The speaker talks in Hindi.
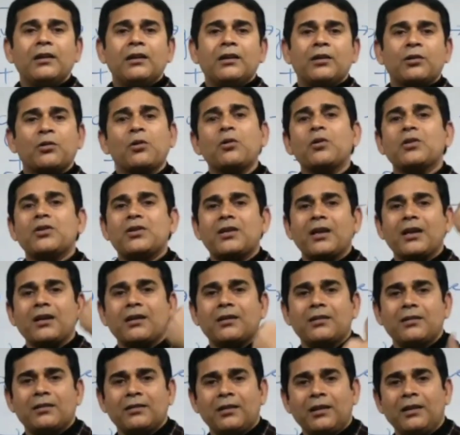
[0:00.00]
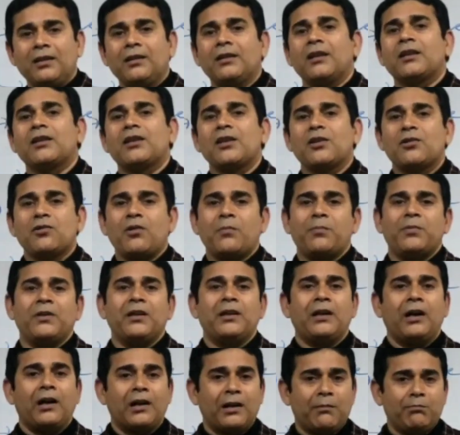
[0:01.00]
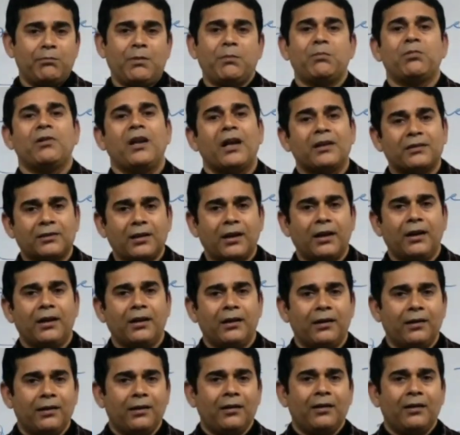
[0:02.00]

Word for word: रोज़ एक नई लड़की को अपने हरम में बुलाता है